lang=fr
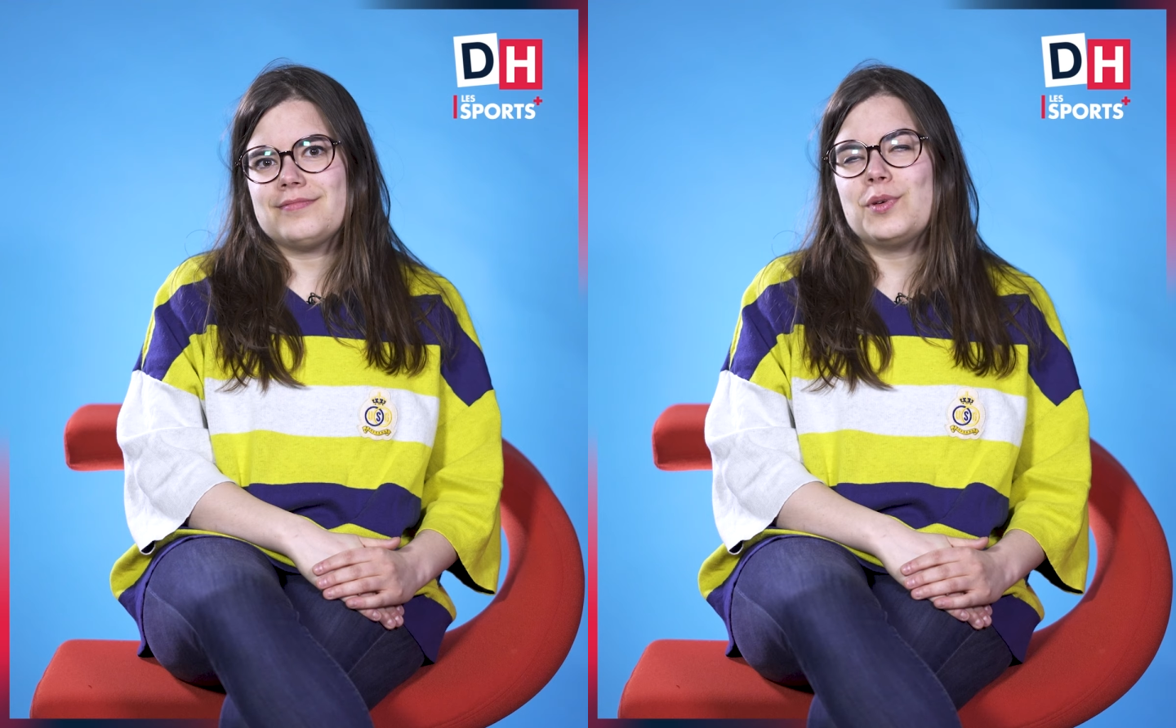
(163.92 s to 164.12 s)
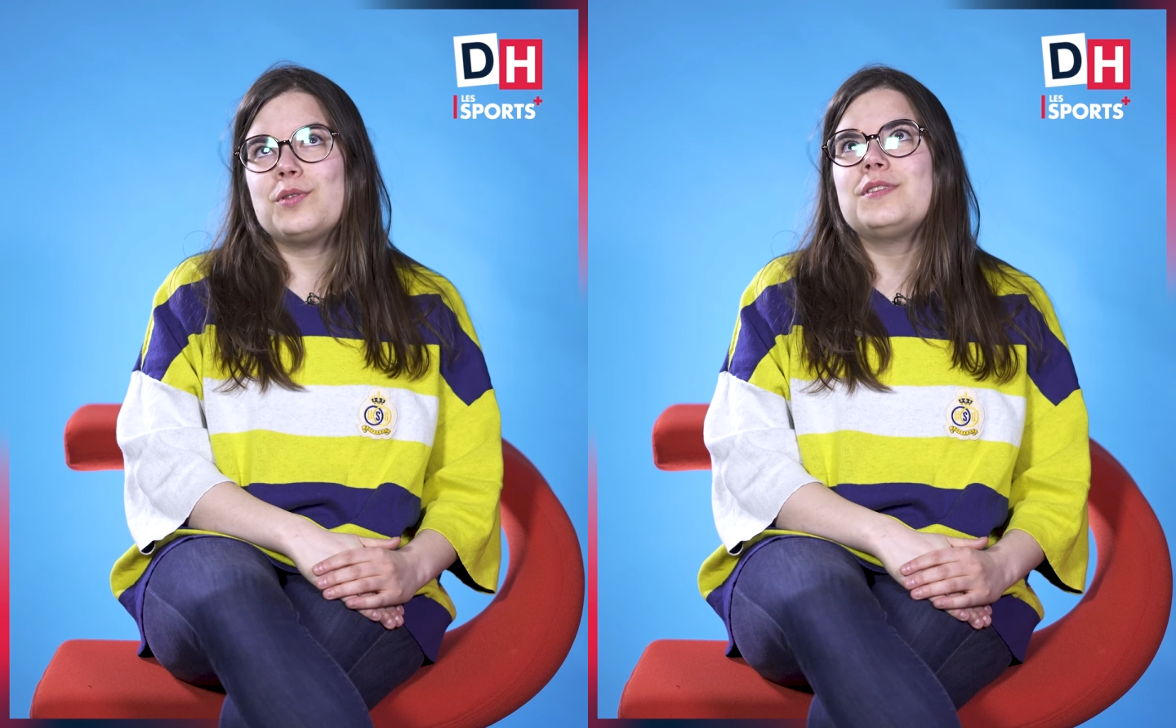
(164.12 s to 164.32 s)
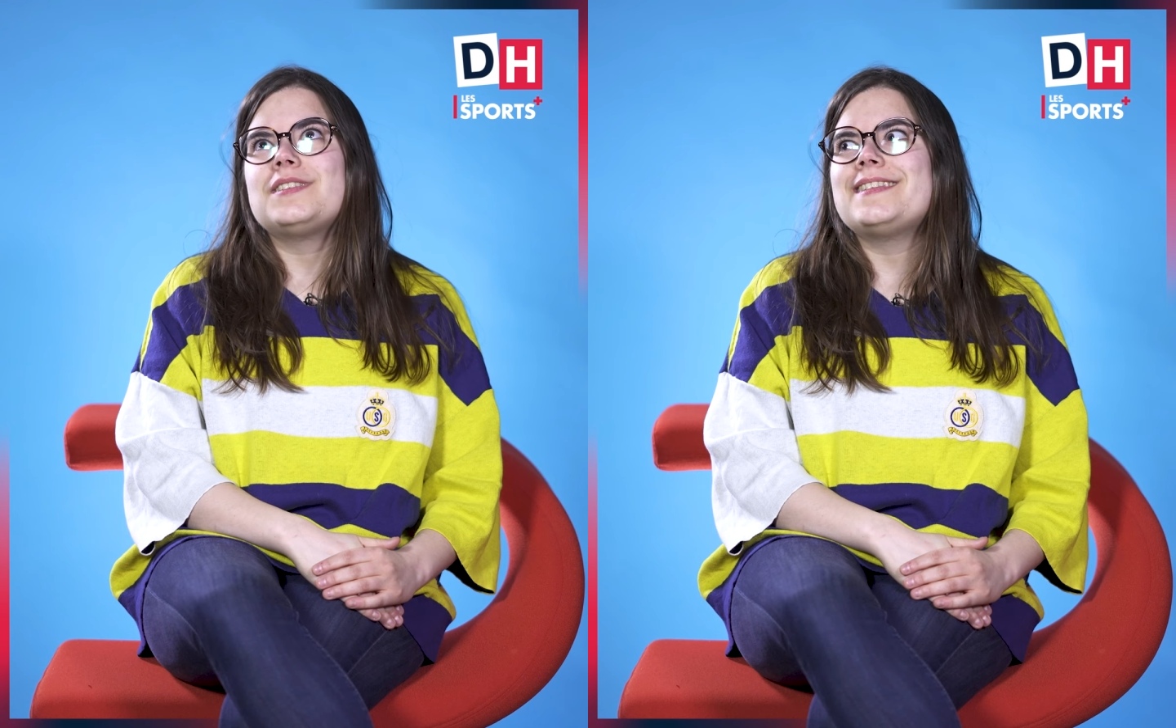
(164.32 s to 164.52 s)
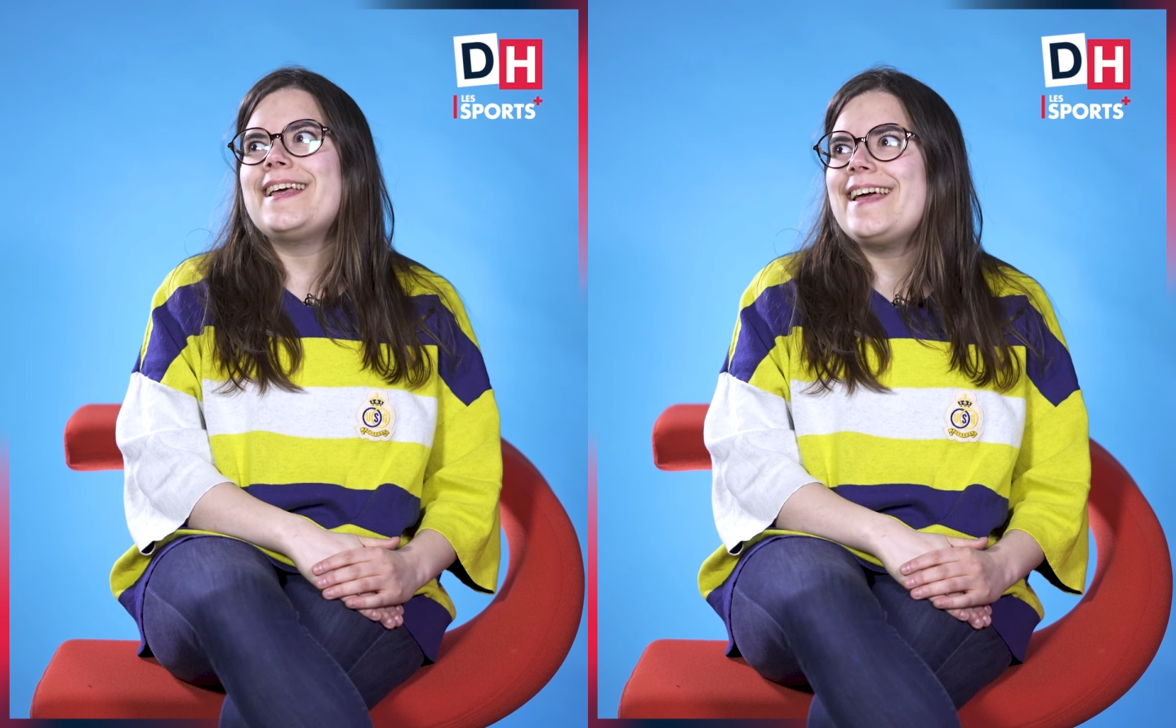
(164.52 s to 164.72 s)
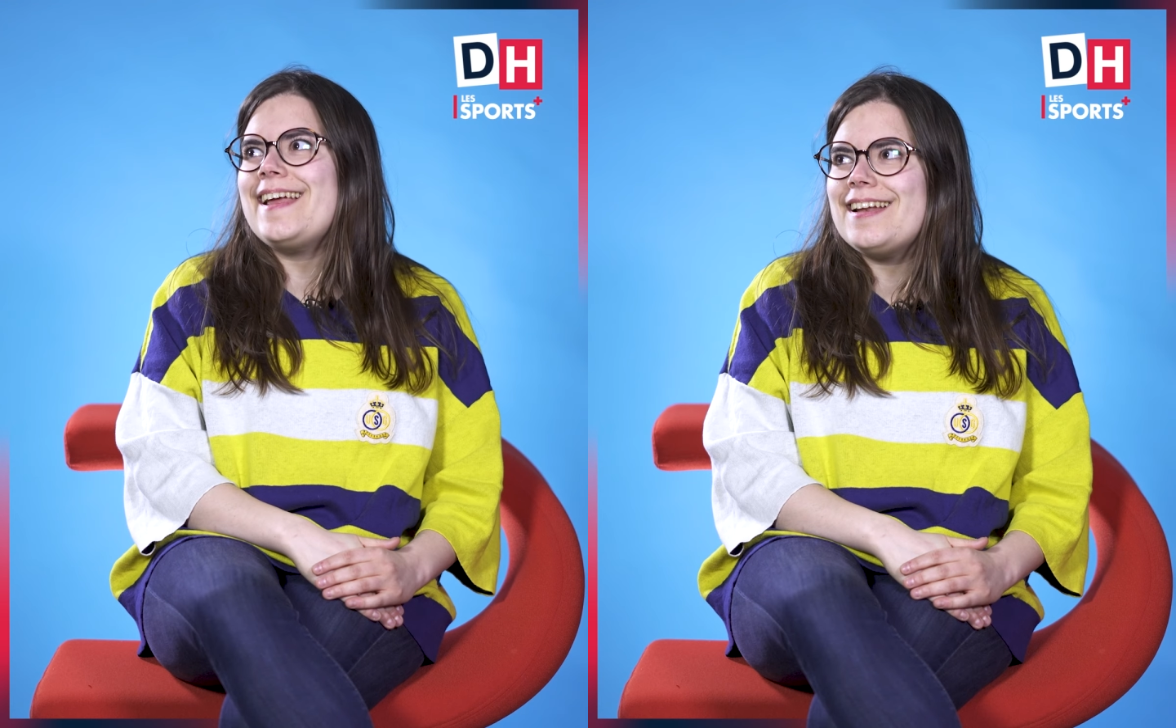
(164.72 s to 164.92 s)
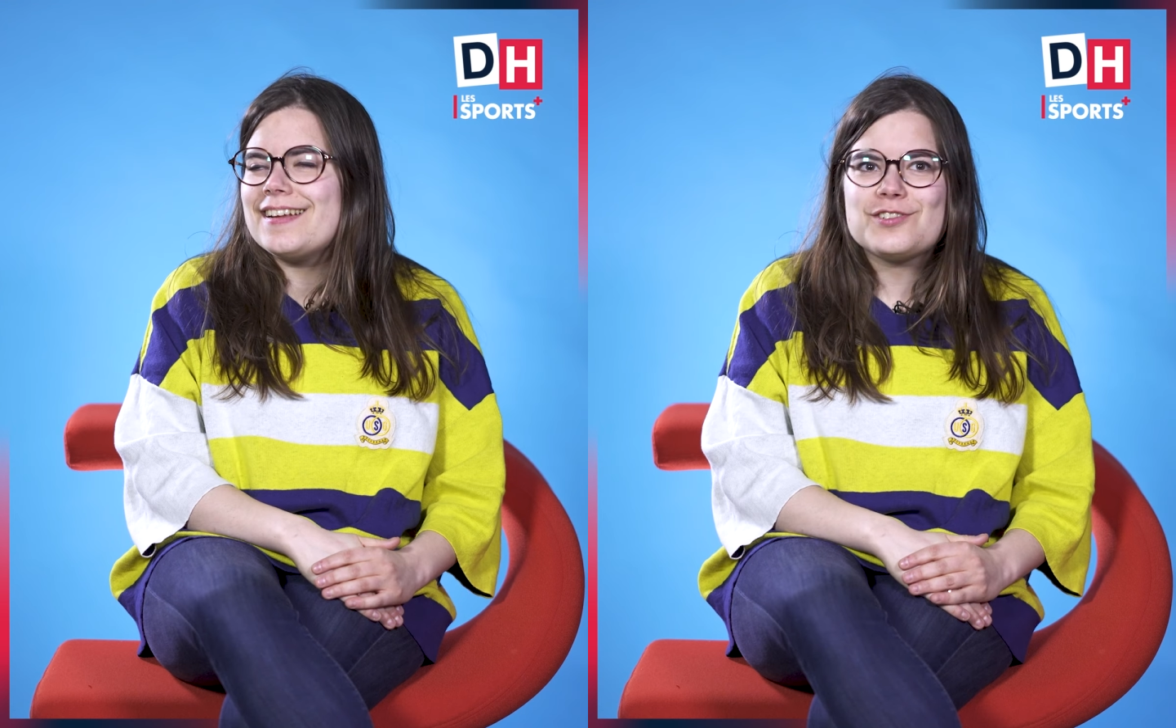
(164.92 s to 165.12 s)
Bruxelles